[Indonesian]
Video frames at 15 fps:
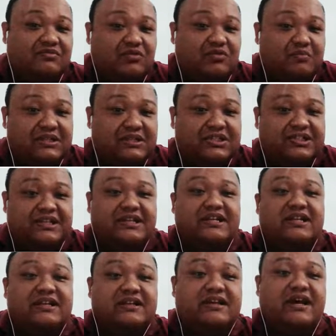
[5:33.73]
untuk men
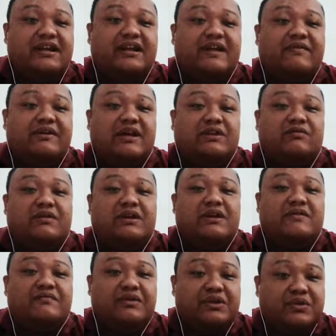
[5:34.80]
karyawan atau
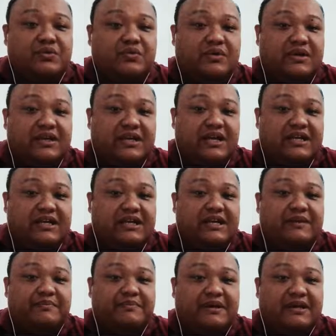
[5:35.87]
individu ini ada
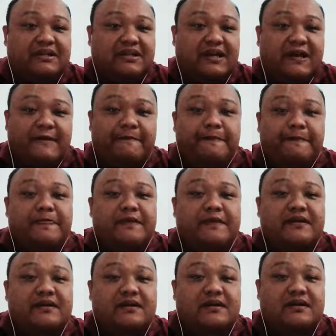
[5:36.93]
dampaknya
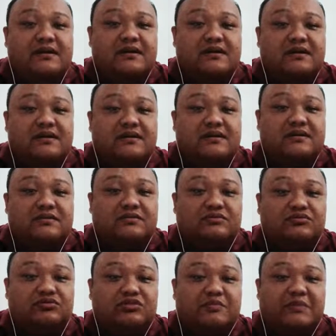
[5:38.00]
uh,
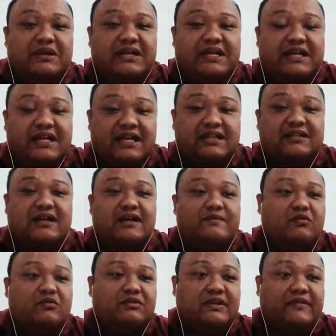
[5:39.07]
untuk
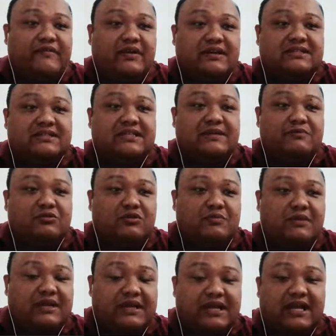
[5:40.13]
meningkatkan motivasi,
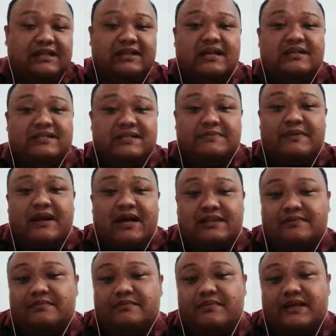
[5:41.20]
untuk meningkatkan
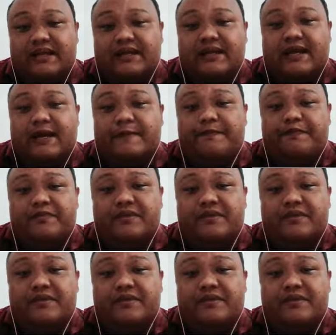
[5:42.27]
semangat mereka.